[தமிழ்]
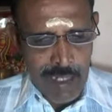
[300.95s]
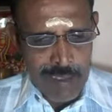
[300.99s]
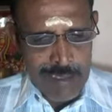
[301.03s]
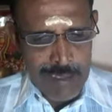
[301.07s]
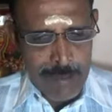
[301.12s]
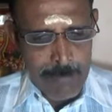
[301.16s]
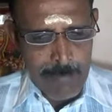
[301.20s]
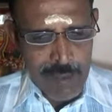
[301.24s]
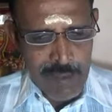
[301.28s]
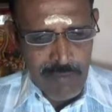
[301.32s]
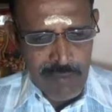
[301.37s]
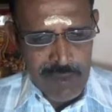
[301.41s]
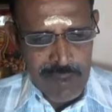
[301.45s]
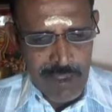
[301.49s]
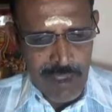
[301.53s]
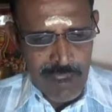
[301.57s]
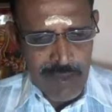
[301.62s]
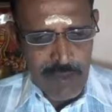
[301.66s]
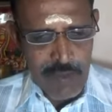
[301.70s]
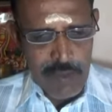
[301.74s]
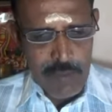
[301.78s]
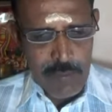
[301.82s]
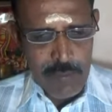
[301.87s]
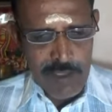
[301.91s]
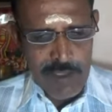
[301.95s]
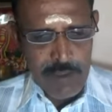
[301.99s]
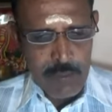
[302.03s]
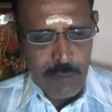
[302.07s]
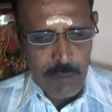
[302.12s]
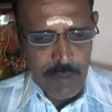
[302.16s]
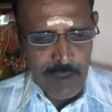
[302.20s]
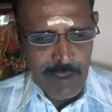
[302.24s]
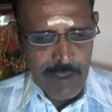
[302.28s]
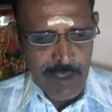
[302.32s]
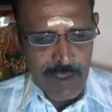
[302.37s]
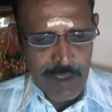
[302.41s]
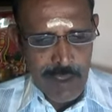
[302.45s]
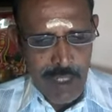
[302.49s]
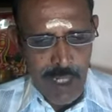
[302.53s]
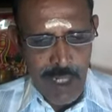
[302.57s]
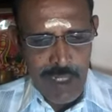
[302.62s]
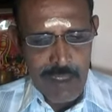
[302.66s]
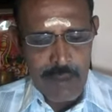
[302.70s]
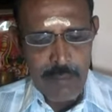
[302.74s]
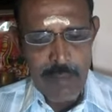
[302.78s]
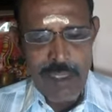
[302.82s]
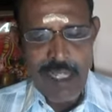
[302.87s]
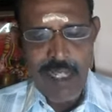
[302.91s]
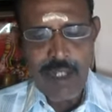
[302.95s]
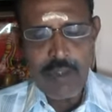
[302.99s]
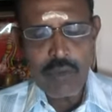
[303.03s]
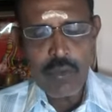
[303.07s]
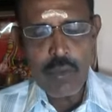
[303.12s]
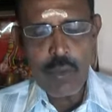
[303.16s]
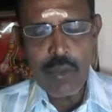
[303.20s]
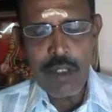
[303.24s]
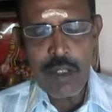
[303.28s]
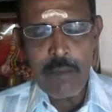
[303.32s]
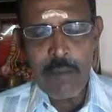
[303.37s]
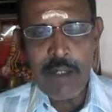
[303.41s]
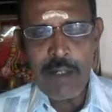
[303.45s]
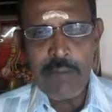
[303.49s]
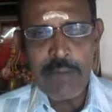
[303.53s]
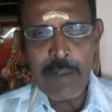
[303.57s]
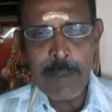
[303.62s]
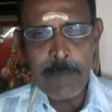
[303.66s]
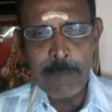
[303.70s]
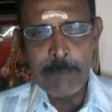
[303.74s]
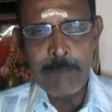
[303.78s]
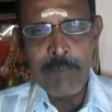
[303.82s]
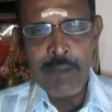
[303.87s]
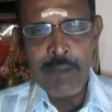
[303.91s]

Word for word: அதே மாதிரி வந்து எடுத்து வச்சு பேசும்போது அடுத்தபடியாக சுக்கர பகவான்